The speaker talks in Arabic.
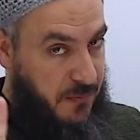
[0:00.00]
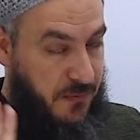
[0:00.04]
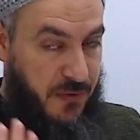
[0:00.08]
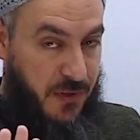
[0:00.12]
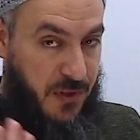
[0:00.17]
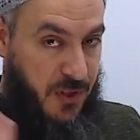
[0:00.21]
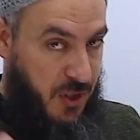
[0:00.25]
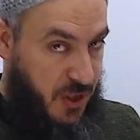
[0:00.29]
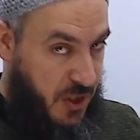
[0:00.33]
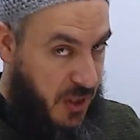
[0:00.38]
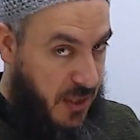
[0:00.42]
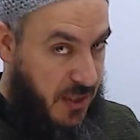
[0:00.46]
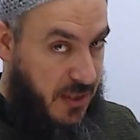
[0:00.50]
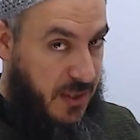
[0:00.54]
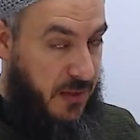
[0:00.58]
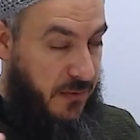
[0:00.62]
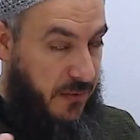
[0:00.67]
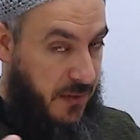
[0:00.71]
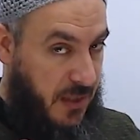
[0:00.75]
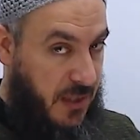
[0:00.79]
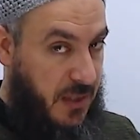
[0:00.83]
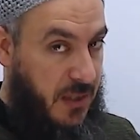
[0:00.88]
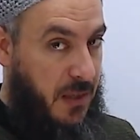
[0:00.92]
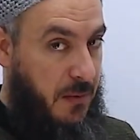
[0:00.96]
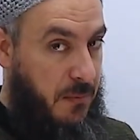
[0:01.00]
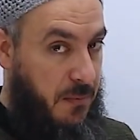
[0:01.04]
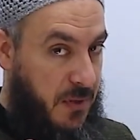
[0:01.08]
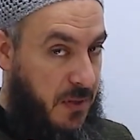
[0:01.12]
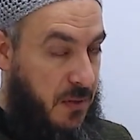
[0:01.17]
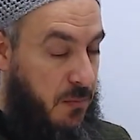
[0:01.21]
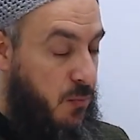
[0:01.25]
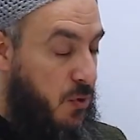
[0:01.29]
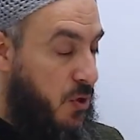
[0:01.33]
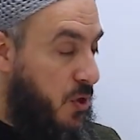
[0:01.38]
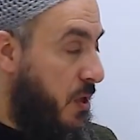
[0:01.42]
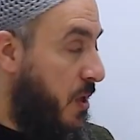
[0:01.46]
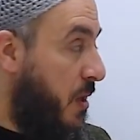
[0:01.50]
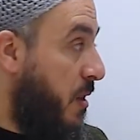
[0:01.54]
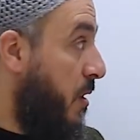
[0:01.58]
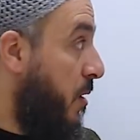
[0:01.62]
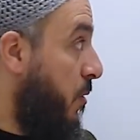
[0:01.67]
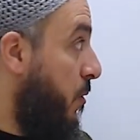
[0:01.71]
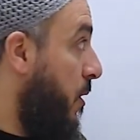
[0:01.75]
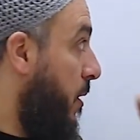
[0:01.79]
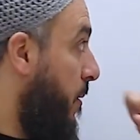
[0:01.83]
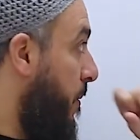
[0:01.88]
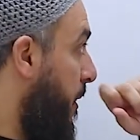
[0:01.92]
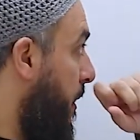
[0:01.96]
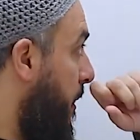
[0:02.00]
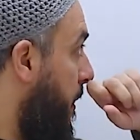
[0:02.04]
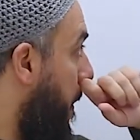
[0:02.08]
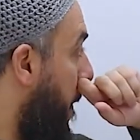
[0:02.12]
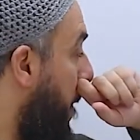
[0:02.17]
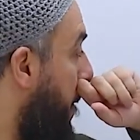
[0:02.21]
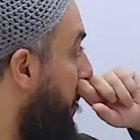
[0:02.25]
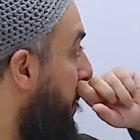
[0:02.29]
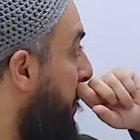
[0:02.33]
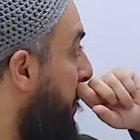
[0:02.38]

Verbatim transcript: مفيش درس في الكتاب اسمه إيجاد ثوابت